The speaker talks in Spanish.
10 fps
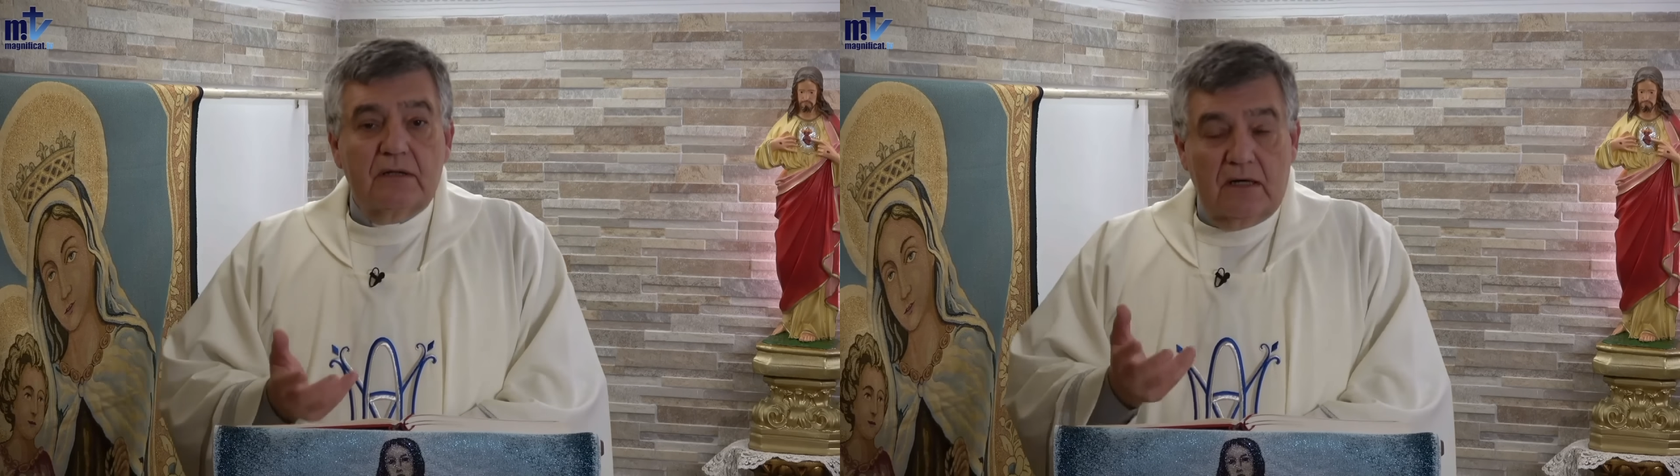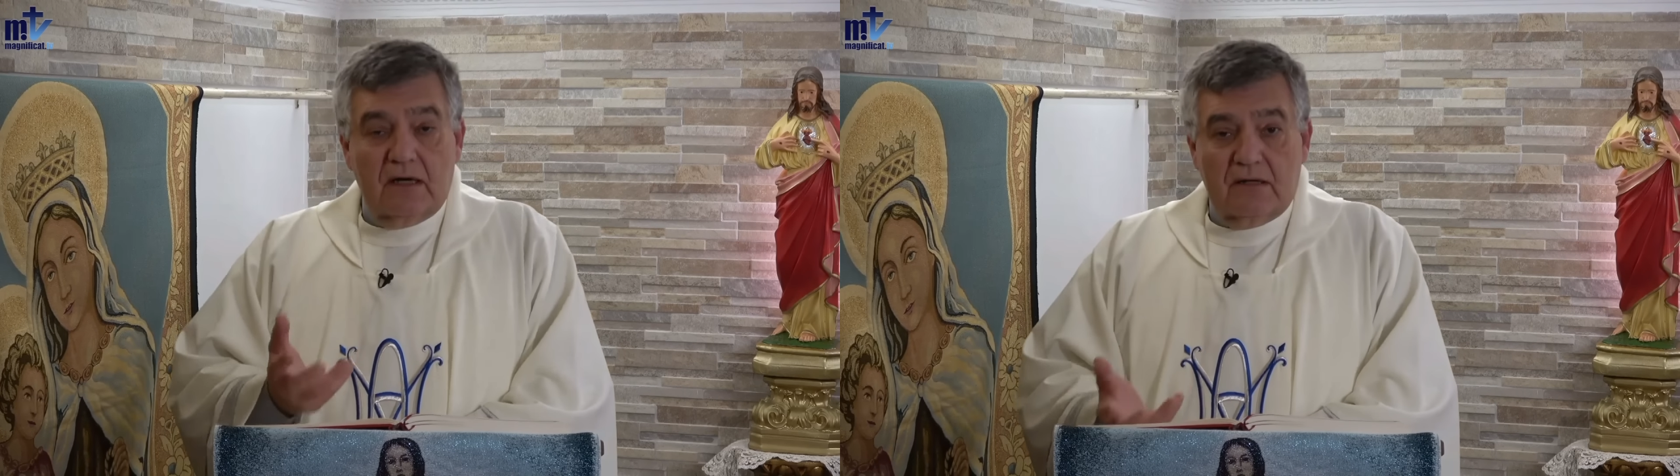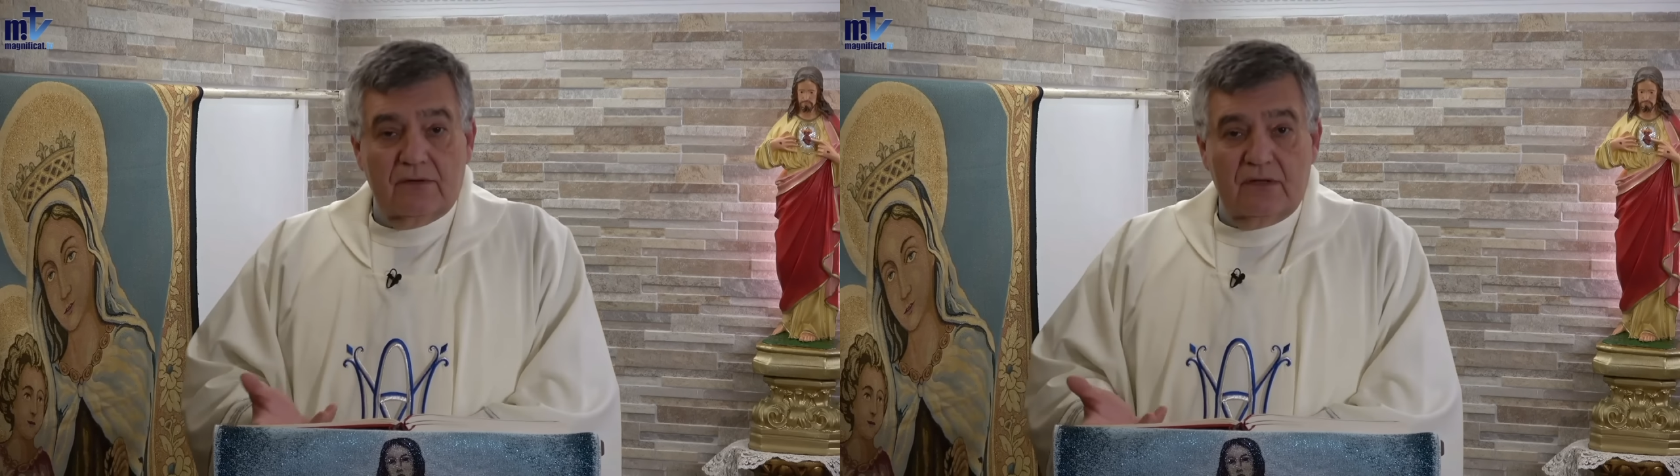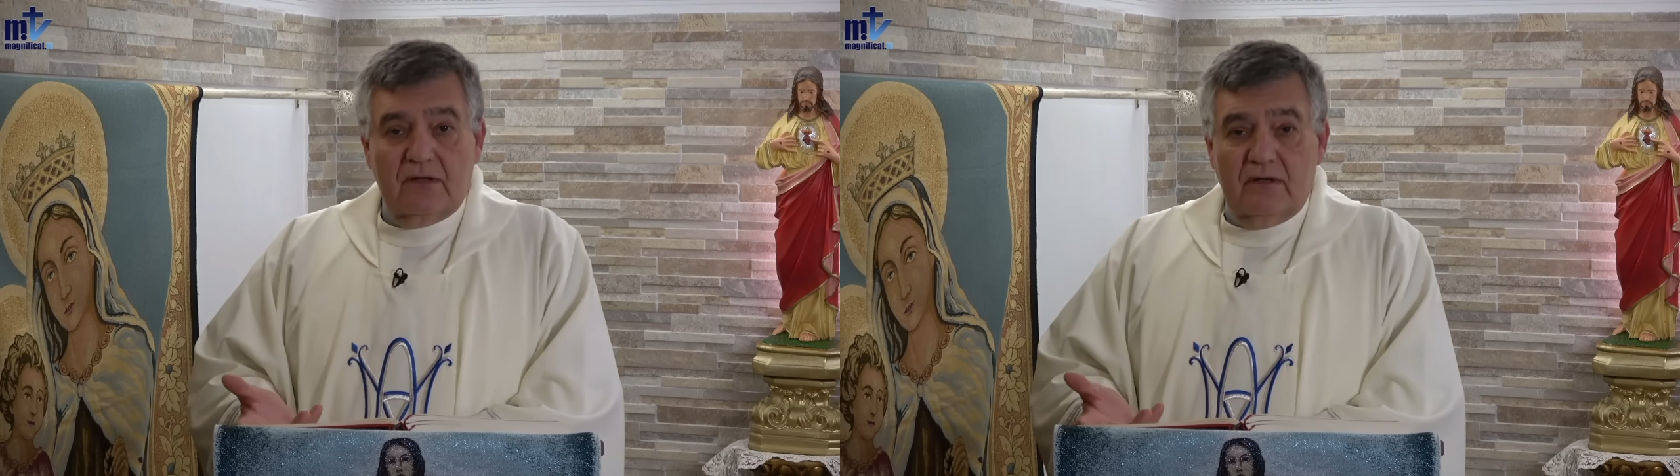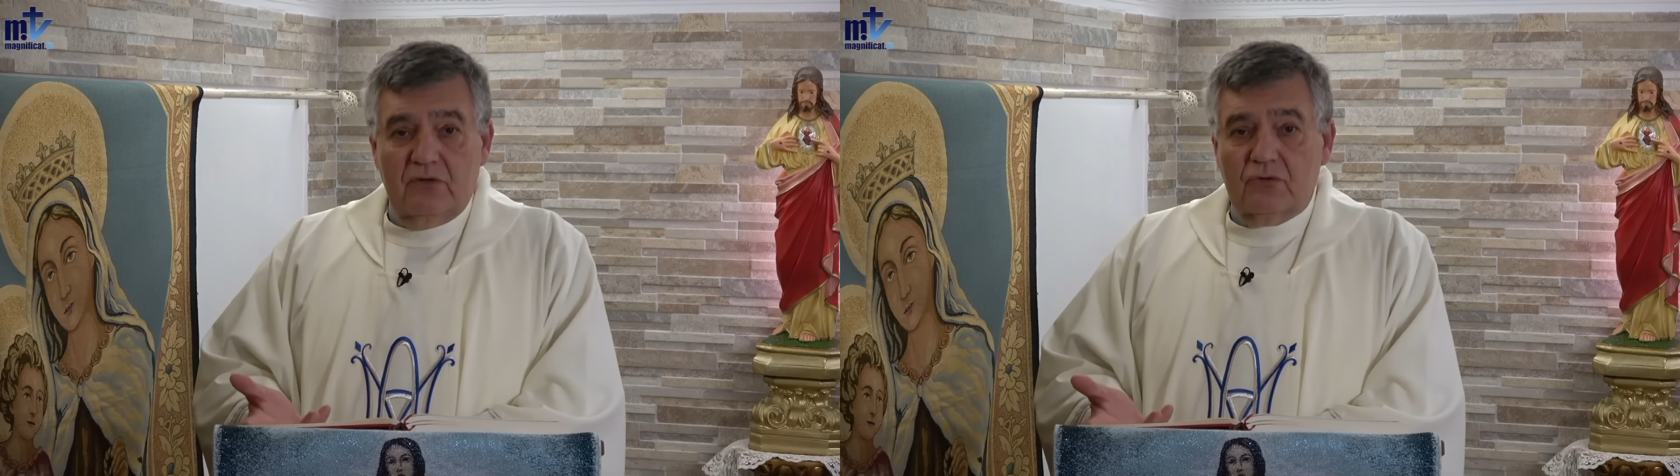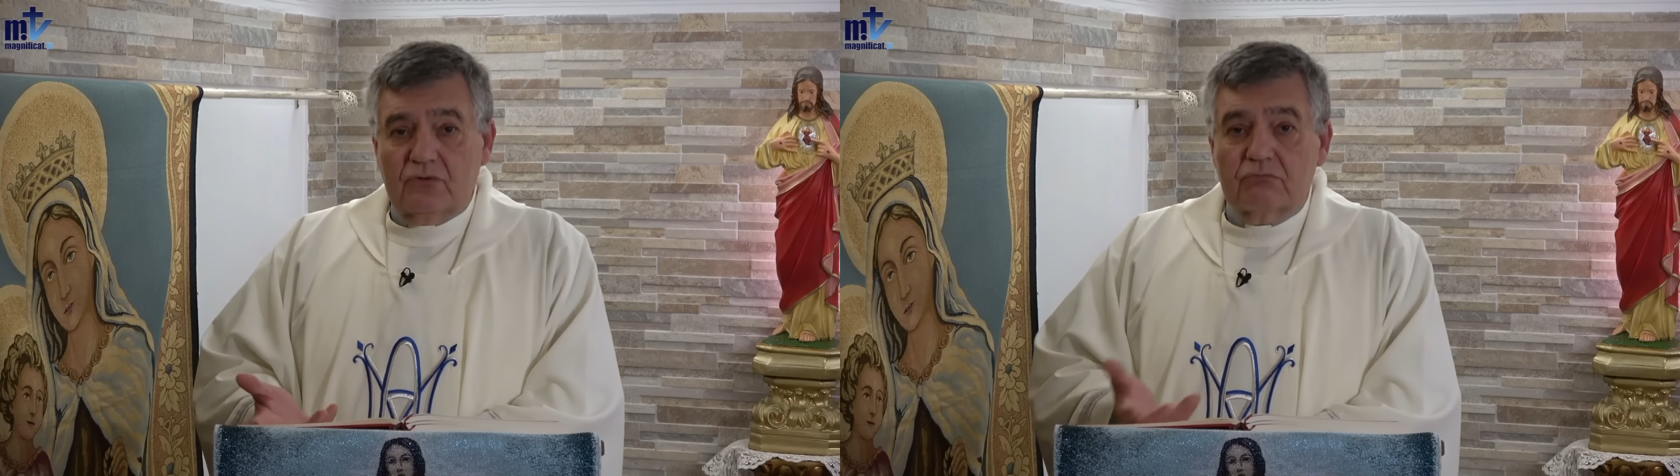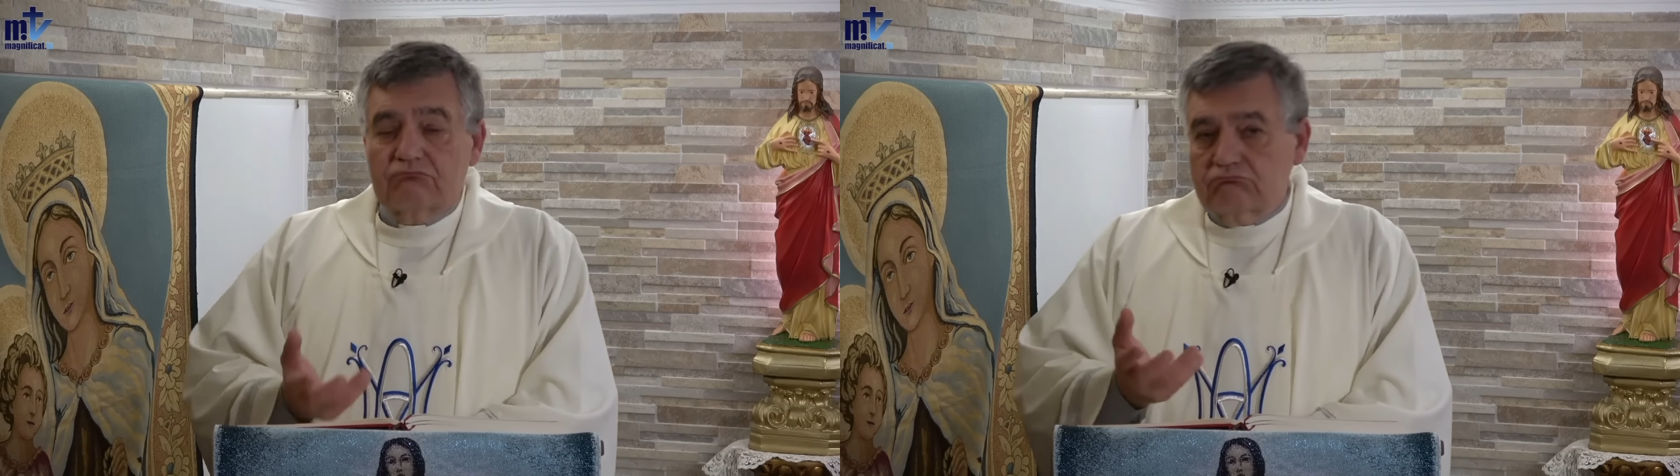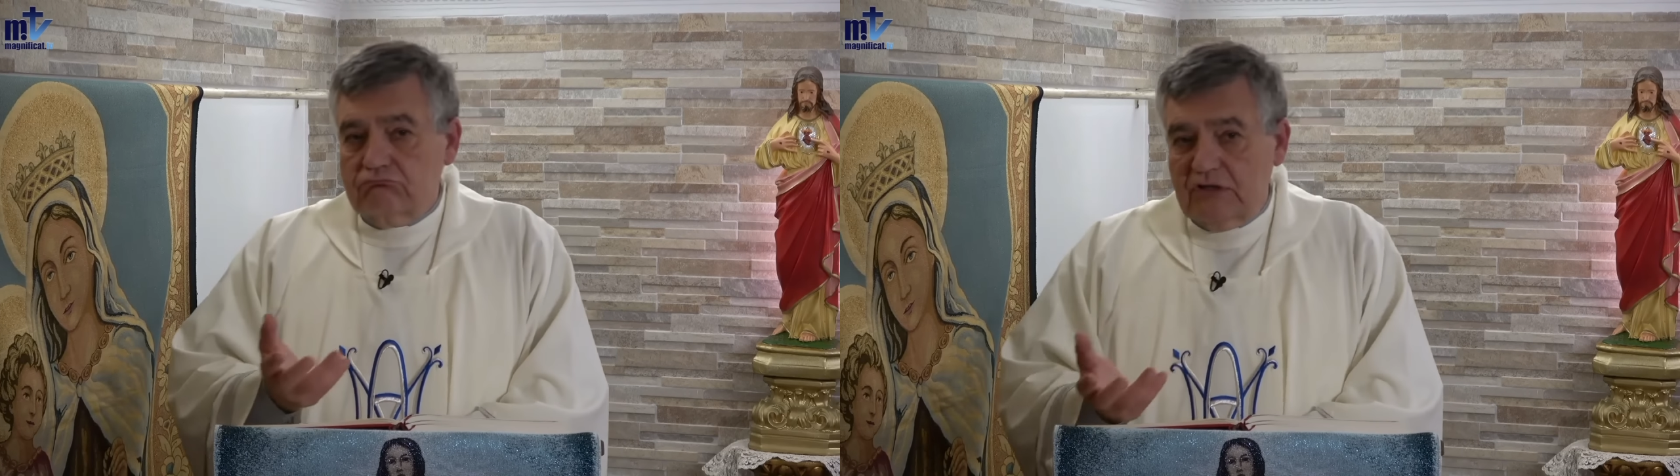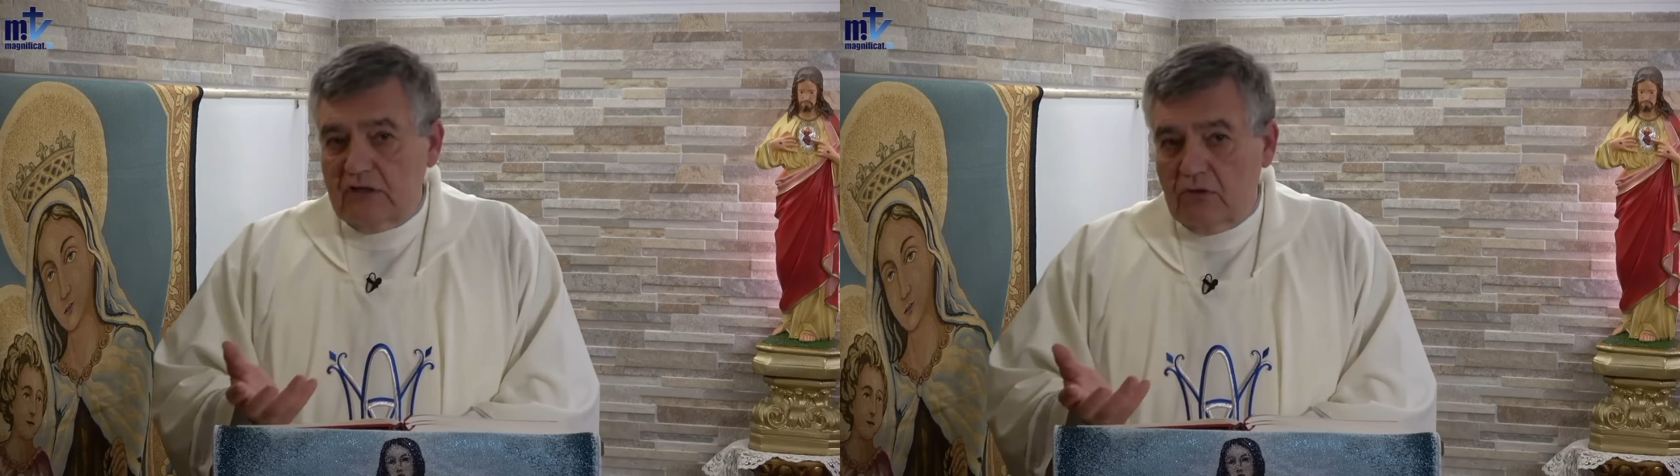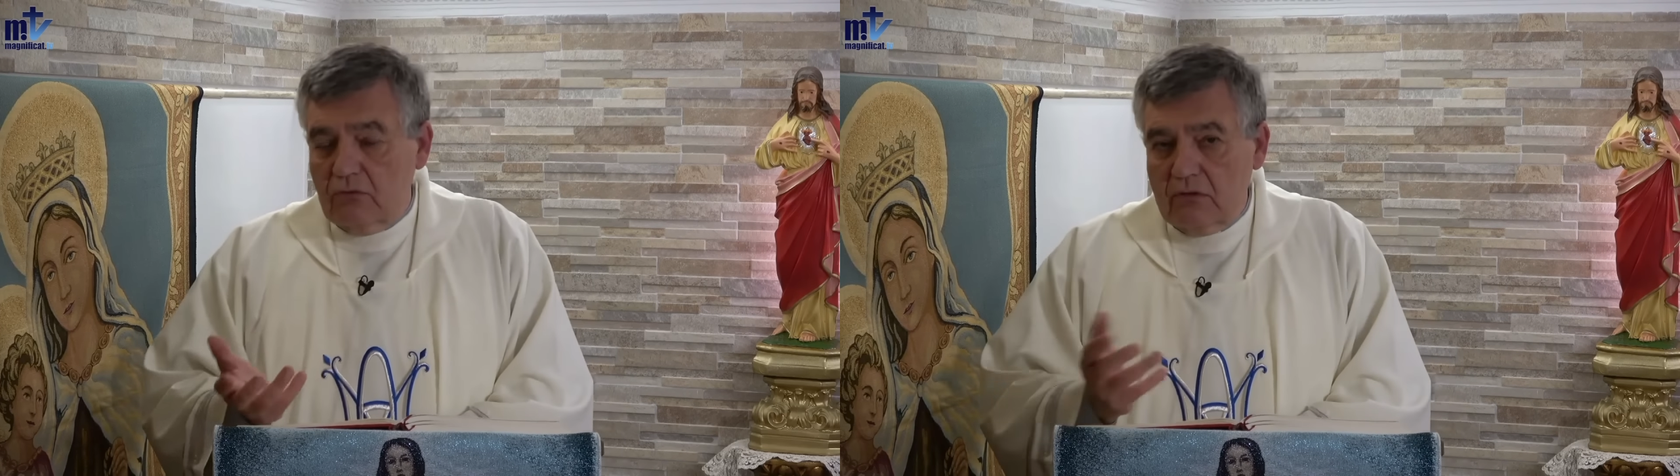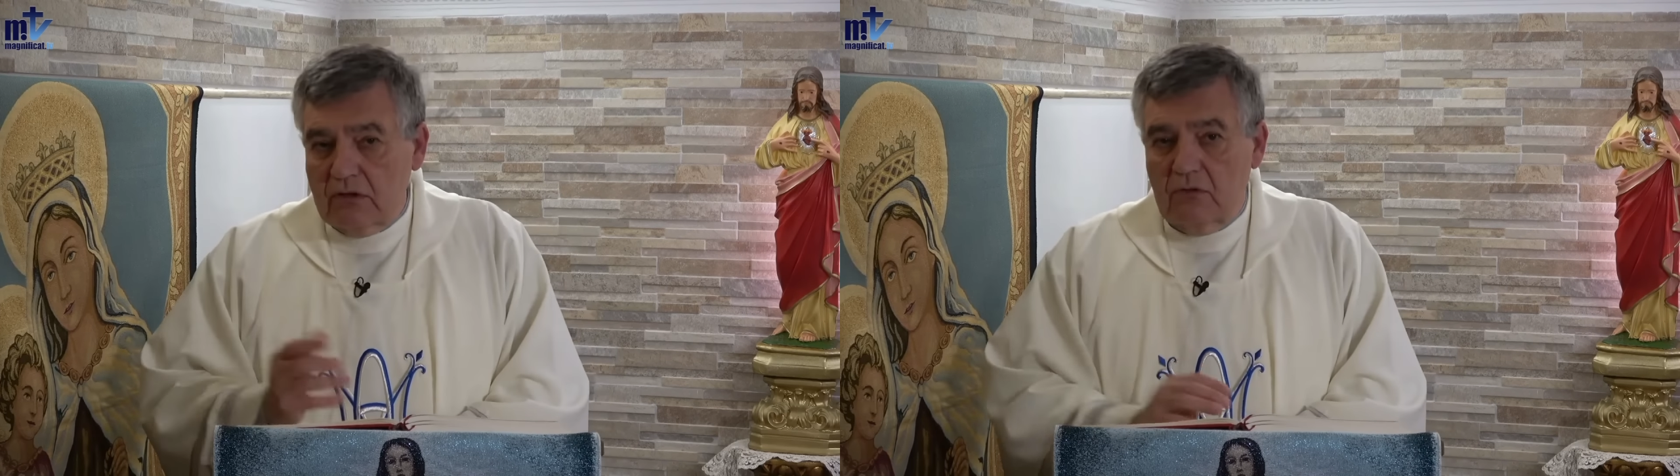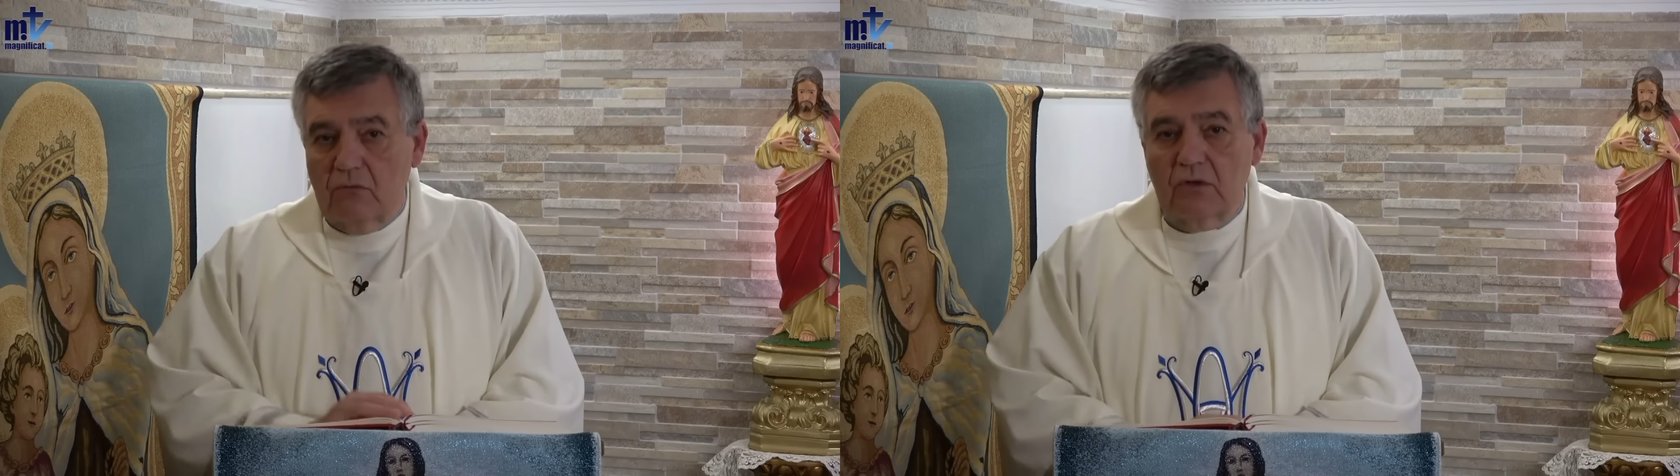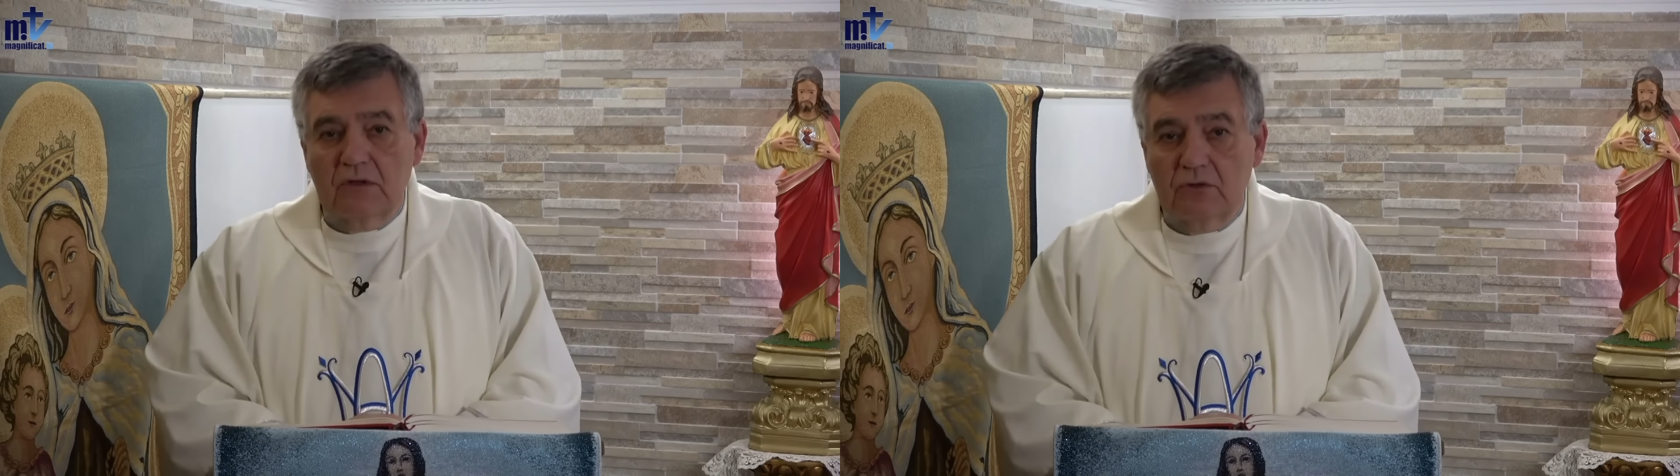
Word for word: la gracia de Dios, que le conoce como el